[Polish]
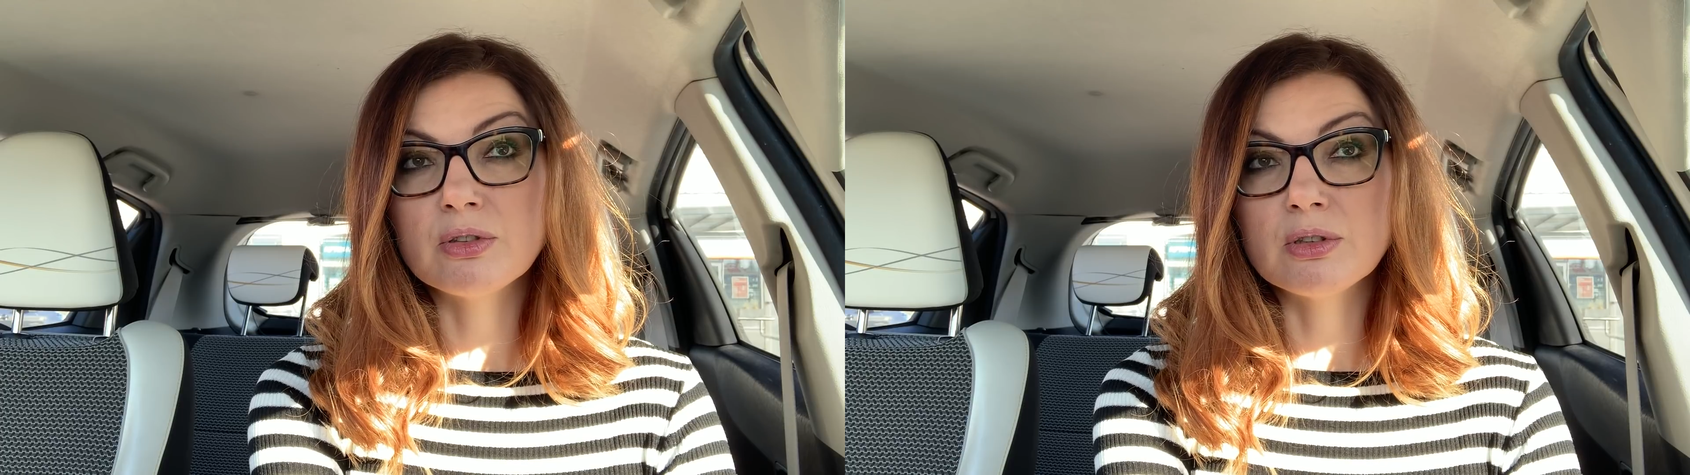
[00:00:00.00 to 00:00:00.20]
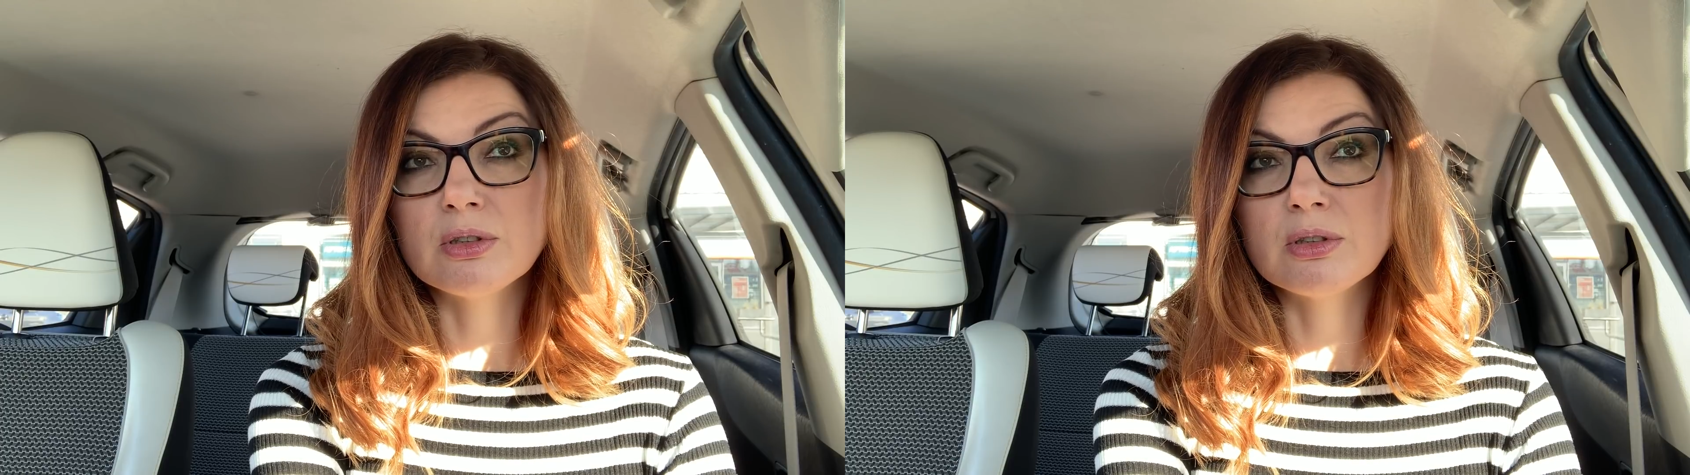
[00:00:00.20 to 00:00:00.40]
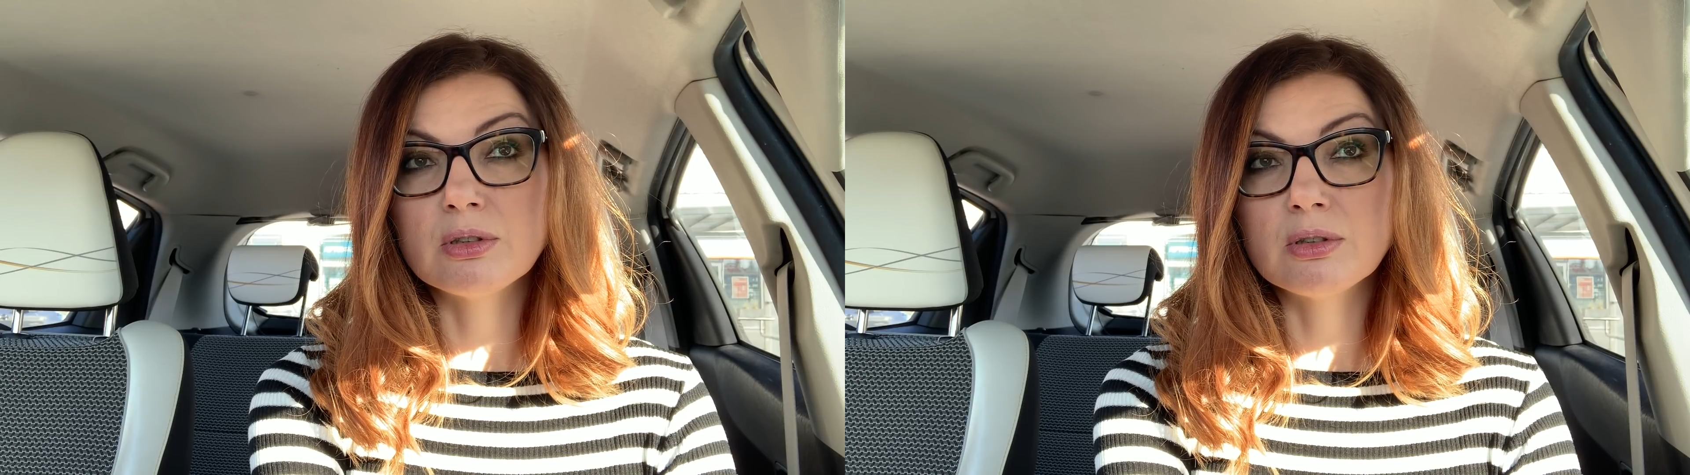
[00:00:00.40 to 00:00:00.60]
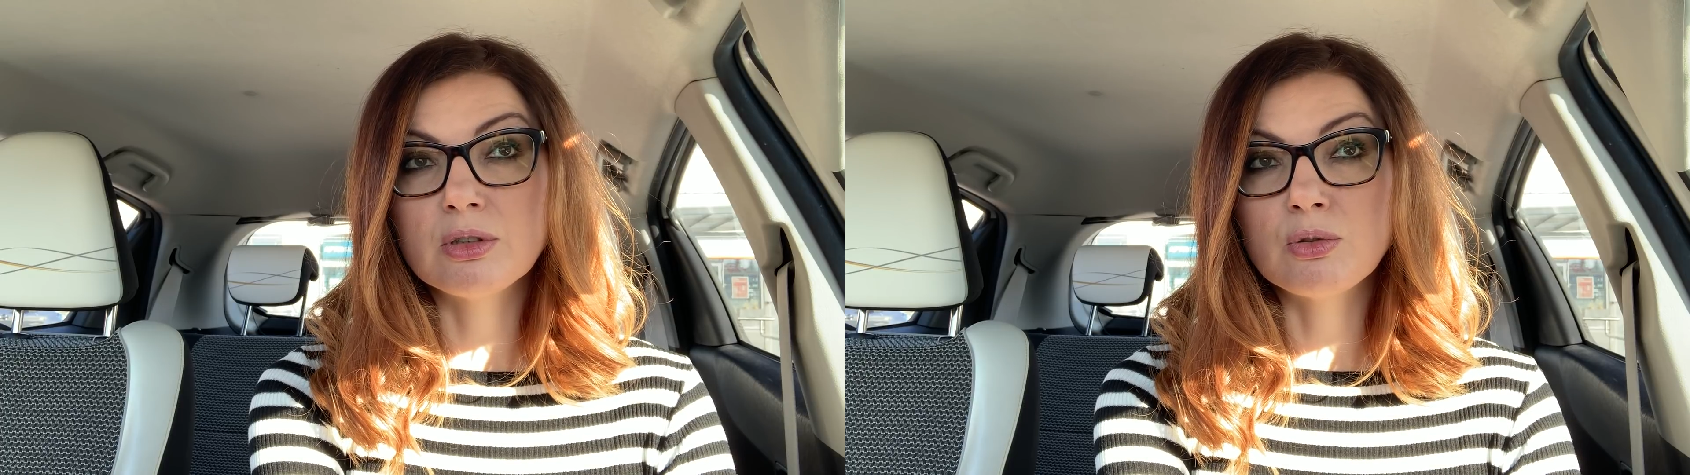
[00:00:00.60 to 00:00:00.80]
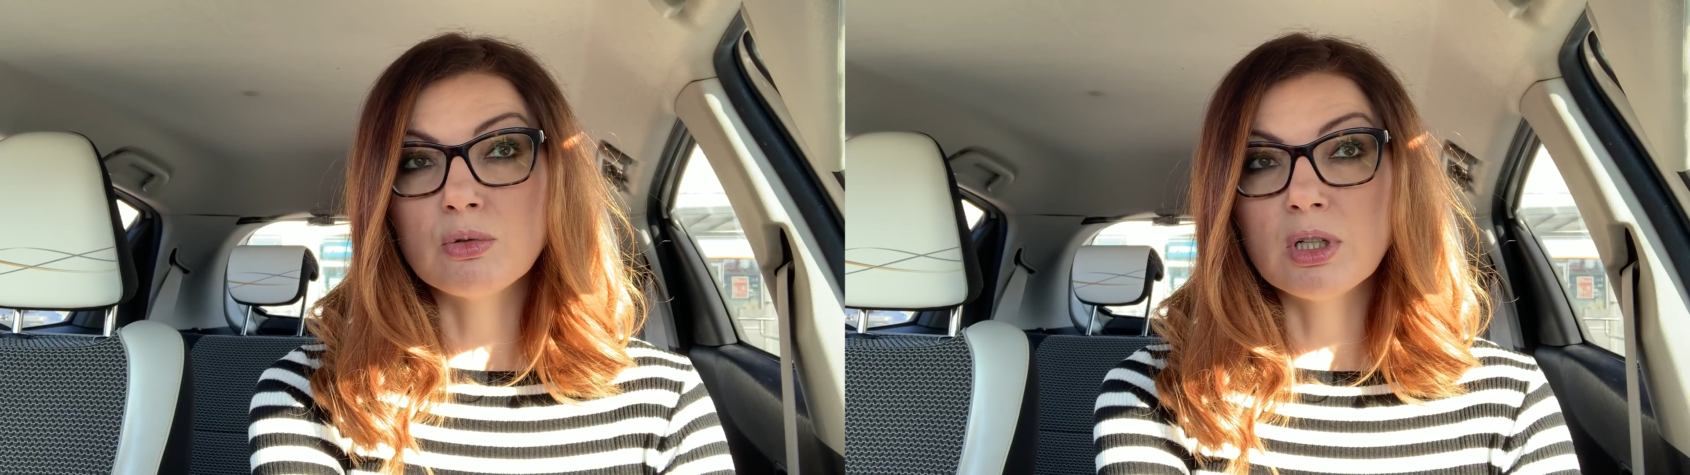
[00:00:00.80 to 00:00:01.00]
e,
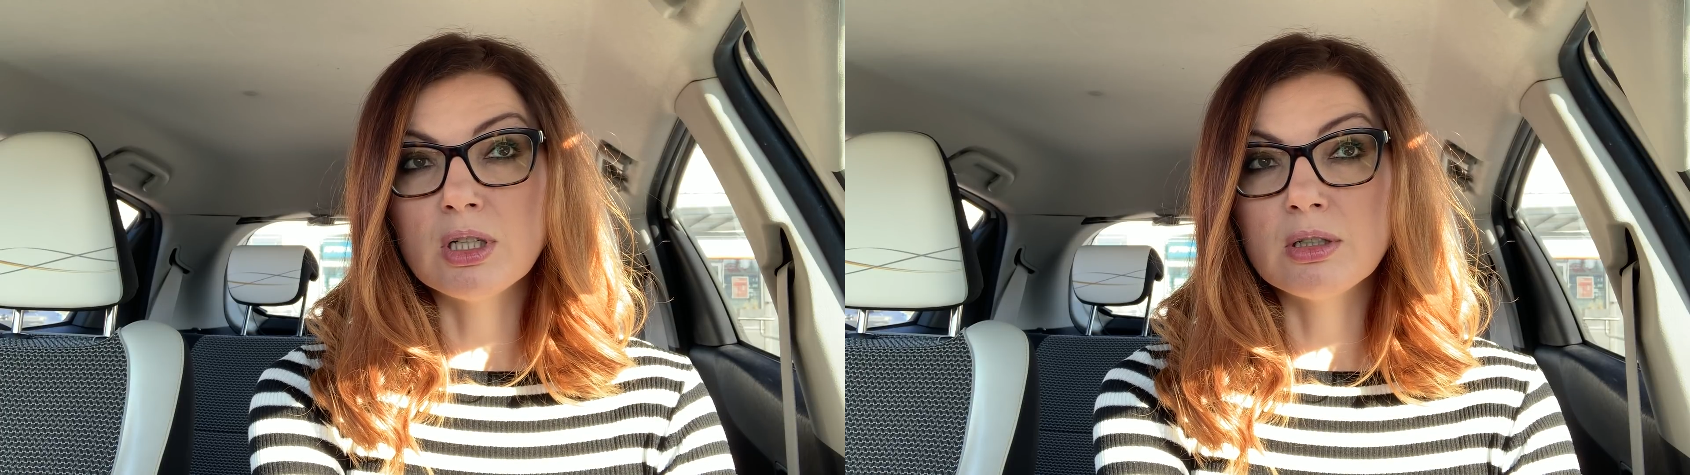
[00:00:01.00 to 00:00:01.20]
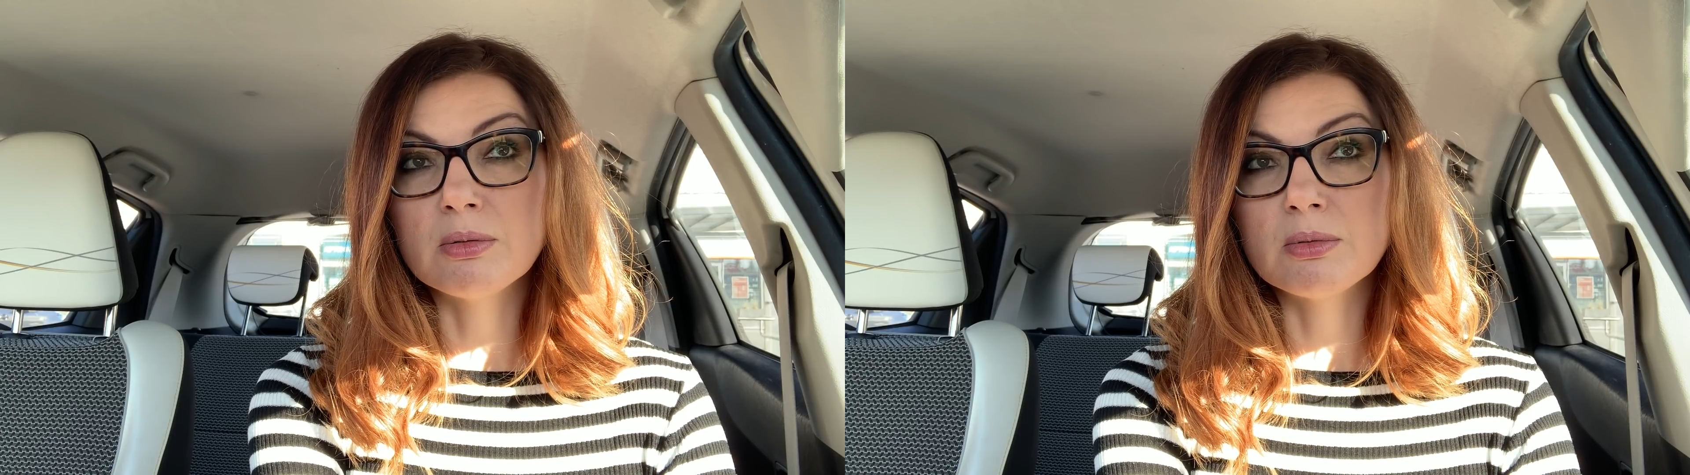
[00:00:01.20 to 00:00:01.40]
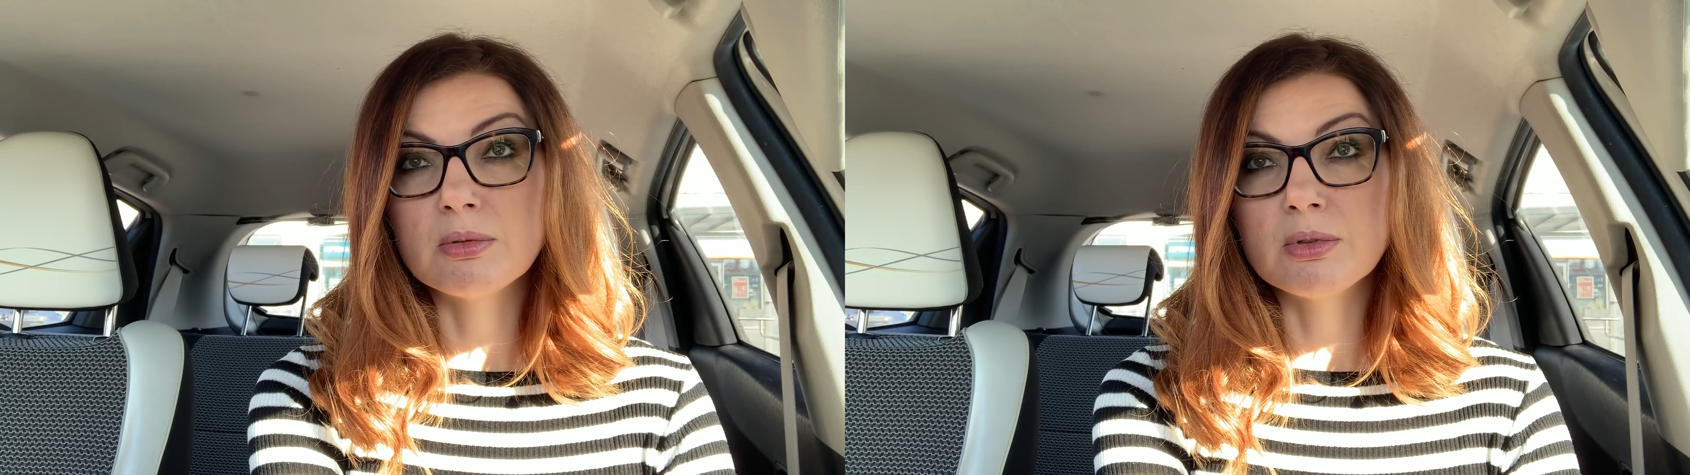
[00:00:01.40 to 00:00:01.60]
tytule,